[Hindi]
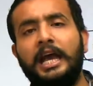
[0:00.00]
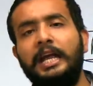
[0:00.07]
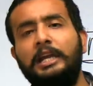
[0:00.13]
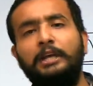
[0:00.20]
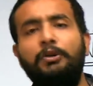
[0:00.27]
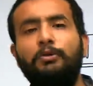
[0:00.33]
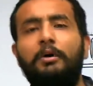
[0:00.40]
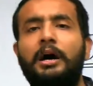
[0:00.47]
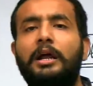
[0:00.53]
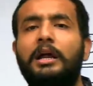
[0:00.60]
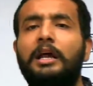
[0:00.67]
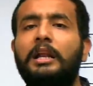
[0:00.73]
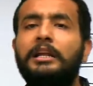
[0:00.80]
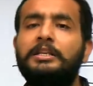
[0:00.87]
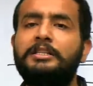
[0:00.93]
देन यू आर
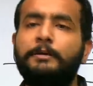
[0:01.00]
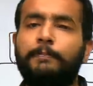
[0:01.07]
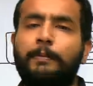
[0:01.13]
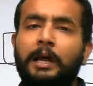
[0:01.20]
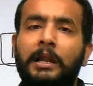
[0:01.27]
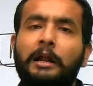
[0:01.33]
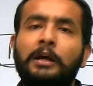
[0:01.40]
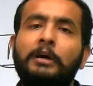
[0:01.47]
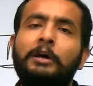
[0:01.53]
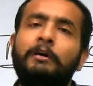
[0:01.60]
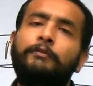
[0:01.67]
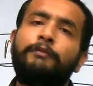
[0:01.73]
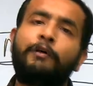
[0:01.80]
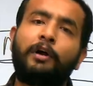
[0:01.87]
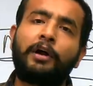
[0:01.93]
एलिजिबल
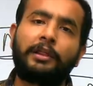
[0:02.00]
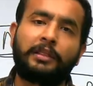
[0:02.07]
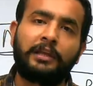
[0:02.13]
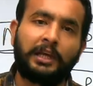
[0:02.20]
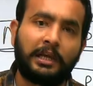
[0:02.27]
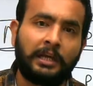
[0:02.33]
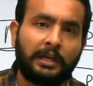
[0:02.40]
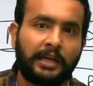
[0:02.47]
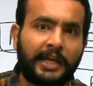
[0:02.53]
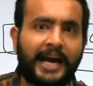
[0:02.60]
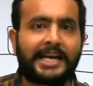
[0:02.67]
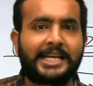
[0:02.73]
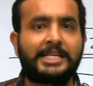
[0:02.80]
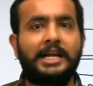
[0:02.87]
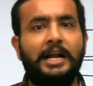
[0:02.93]
फॉर द
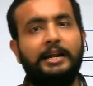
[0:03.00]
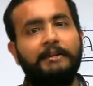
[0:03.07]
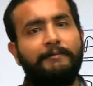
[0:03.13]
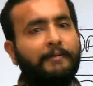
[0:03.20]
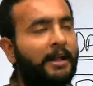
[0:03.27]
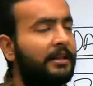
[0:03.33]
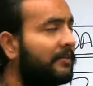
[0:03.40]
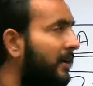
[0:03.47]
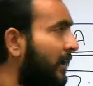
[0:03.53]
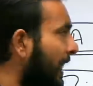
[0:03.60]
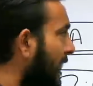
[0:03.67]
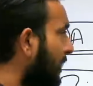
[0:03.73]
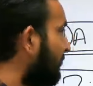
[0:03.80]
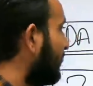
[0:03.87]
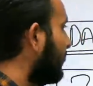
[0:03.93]
नेशनल डिफेंस
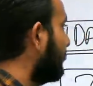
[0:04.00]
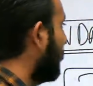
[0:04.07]
अकेडमी